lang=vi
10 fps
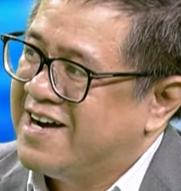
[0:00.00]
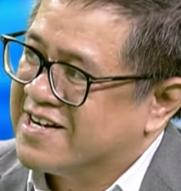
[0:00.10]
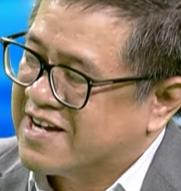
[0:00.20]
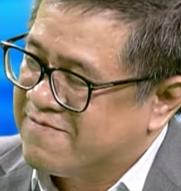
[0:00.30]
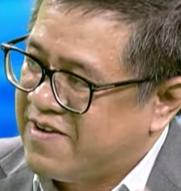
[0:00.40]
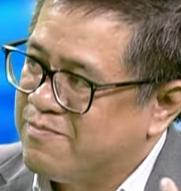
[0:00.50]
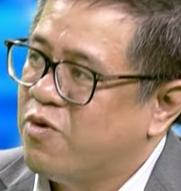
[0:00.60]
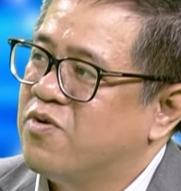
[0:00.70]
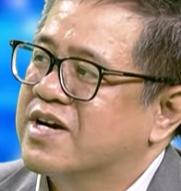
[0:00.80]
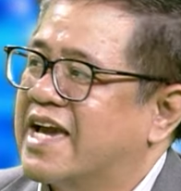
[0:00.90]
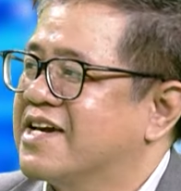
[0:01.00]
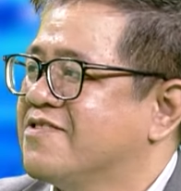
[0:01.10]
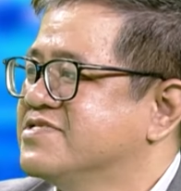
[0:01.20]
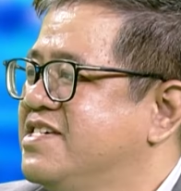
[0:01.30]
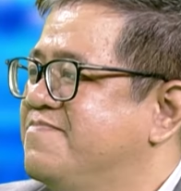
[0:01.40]
Ờ, cần phải mua các cái
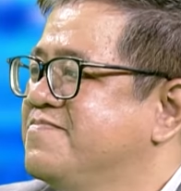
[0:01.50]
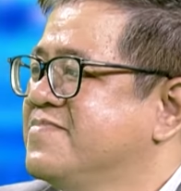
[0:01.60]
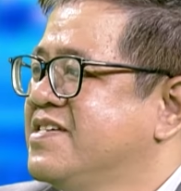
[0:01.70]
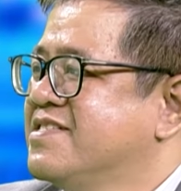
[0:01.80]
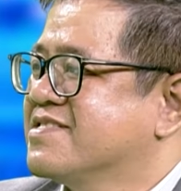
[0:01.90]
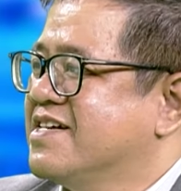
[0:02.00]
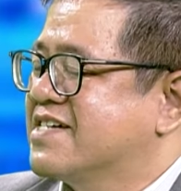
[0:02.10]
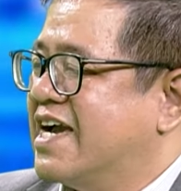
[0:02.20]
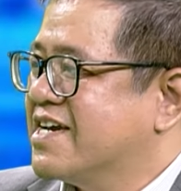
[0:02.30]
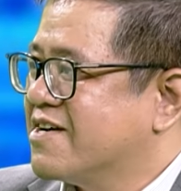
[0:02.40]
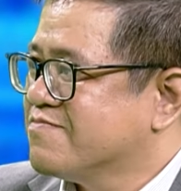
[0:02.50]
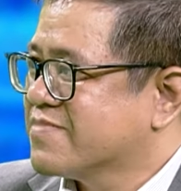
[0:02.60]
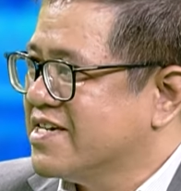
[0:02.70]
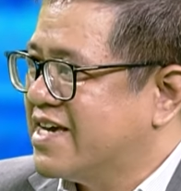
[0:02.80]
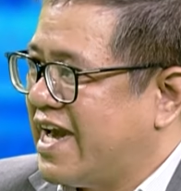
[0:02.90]
con chip từ các cái công
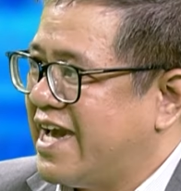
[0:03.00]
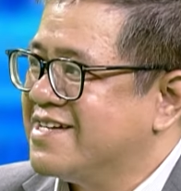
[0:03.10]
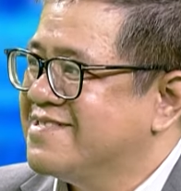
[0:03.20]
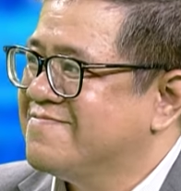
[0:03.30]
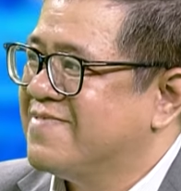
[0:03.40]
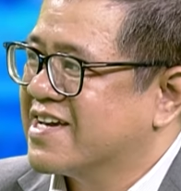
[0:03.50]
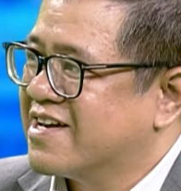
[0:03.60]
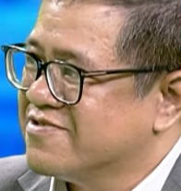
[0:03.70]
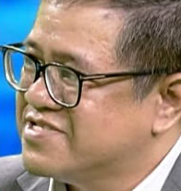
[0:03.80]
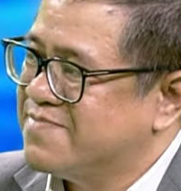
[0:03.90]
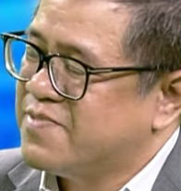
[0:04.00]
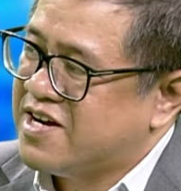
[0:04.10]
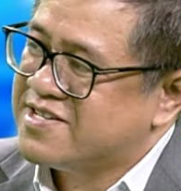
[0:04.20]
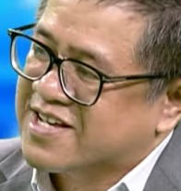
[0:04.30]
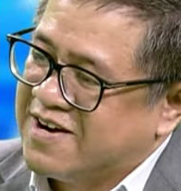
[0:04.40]
ty khác và cái con chip
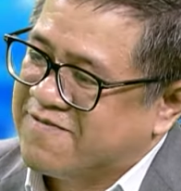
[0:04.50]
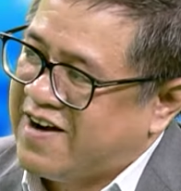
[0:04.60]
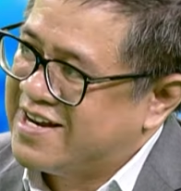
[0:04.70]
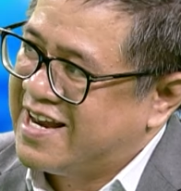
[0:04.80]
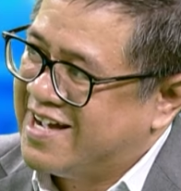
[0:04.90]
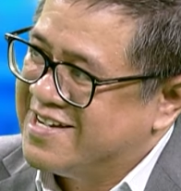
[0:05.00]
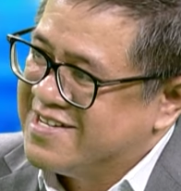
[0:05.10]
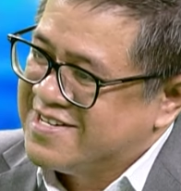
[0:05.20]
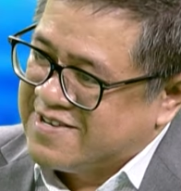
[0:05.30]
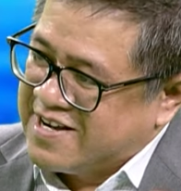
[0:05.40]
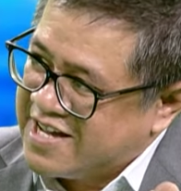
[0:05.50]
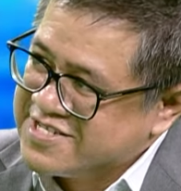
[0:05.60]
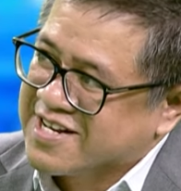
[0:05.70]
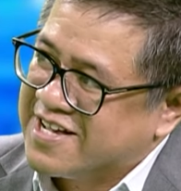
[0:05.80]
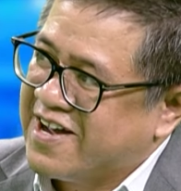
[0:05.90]
đó nó cần phải là hết
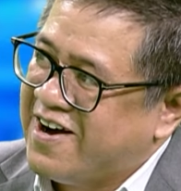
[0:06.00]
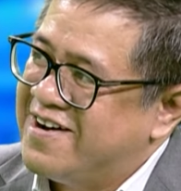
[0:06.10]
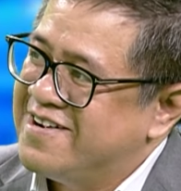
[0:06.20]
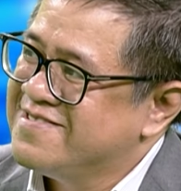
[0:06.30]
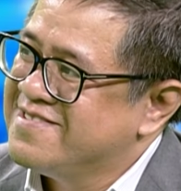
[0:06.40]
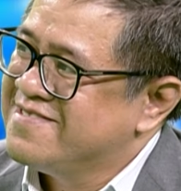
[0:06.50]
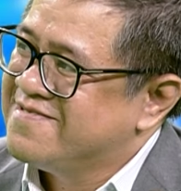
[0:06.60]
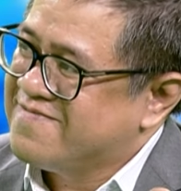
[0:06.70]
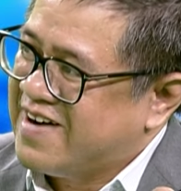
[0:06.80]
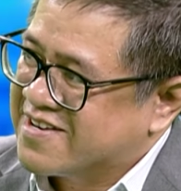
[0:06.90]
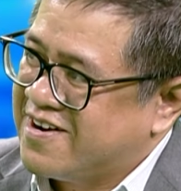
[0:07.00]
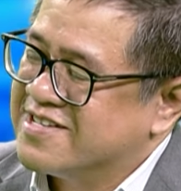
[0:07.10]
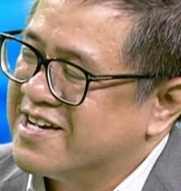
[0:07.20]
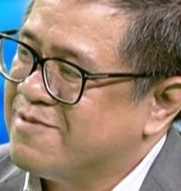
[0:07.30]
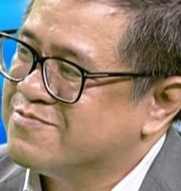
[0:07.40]
sức là nhỏ và có
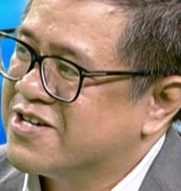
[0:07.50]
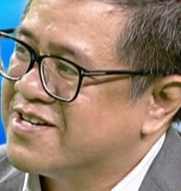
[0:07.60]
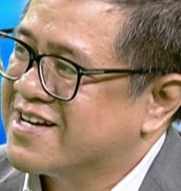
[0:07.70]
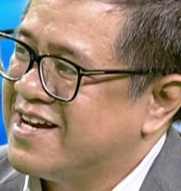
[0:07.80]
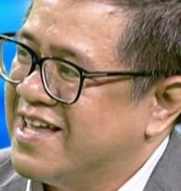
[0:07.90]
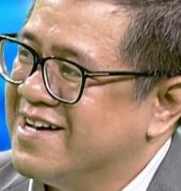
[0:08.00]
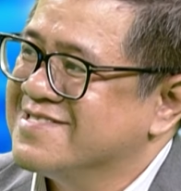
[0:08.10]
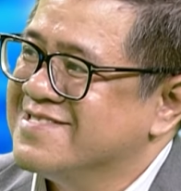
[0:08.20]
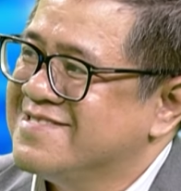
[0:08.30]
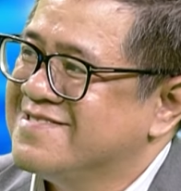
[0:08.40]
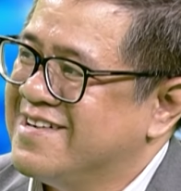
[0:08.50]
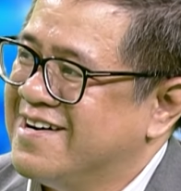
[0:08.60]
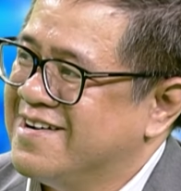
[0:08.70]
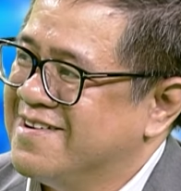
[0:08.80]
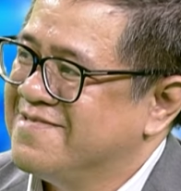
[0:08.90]
cái công suất rất là lớn
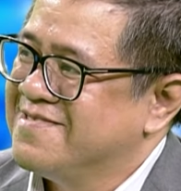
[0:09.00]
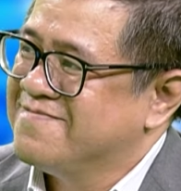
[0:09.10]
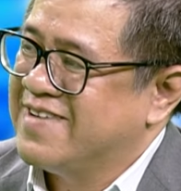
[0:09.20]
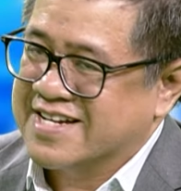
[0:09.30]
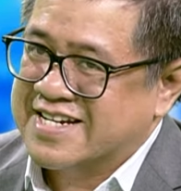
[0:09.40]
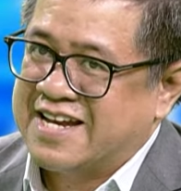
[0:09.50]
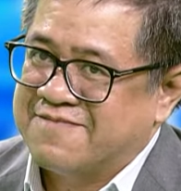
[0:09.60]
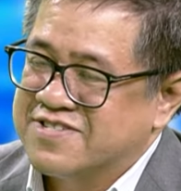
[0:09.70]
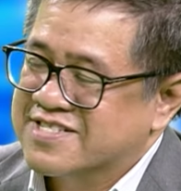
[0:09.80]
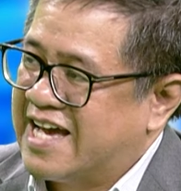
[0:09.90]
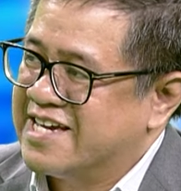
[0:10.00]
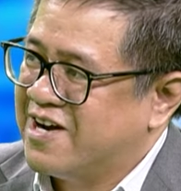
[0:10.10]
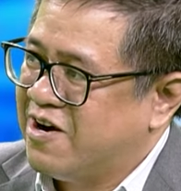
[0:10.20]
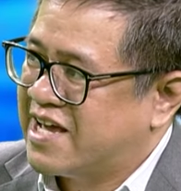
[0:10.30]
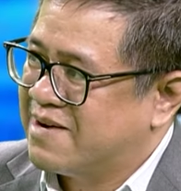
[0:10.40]
à, và hiện nay là phương Tây
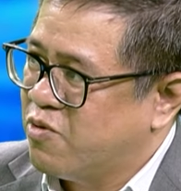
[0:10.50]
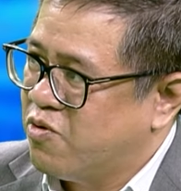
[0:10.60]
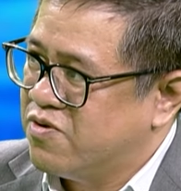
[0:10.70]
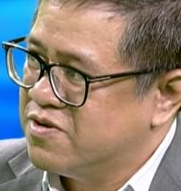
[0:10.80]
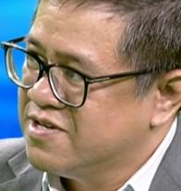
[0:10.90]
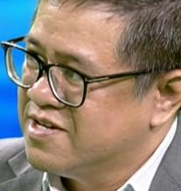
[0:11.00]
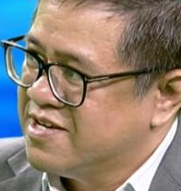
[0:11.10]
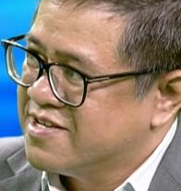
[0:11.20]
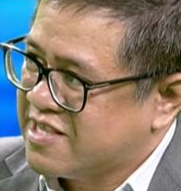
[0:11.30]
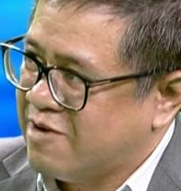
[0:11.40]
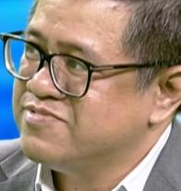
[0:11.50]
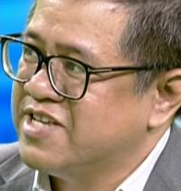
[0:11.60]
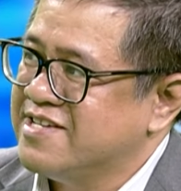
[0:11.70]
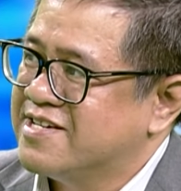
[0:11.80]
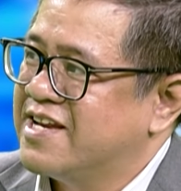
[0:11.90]
họ đang muốn thống
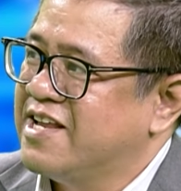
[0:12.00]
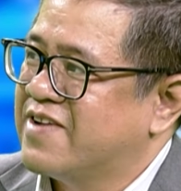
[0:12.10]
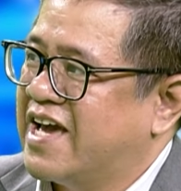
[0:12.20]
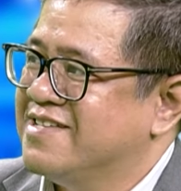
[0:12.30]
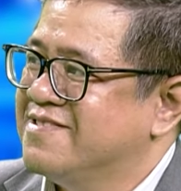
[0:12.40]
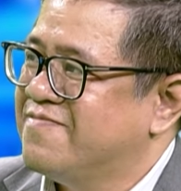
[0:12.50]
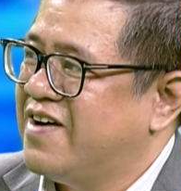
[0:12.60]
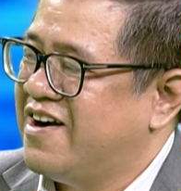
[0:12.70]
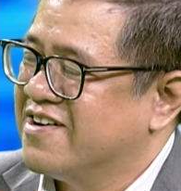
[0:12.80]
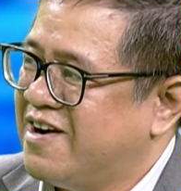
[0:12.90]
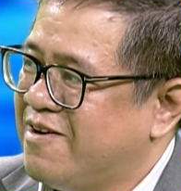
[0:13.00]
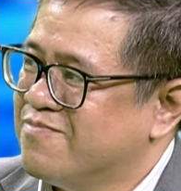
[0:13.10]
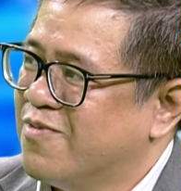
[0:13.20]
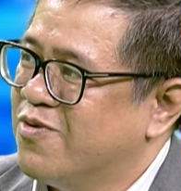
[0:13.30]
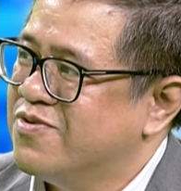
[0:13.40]
trị cái điều này và họ
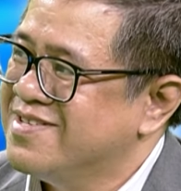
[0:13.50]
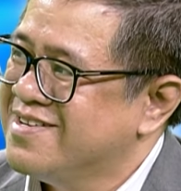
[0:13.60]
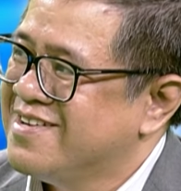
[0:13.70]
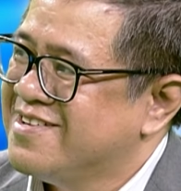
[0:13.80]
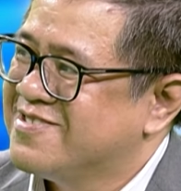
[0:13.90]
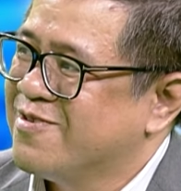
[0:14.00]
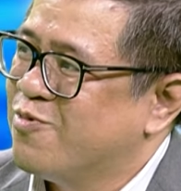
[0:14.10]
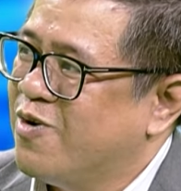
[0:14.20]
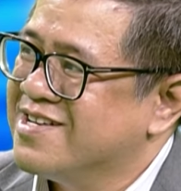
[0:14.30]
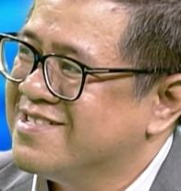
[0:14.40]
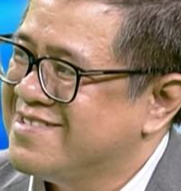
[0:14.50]
không muốn Trung Quốc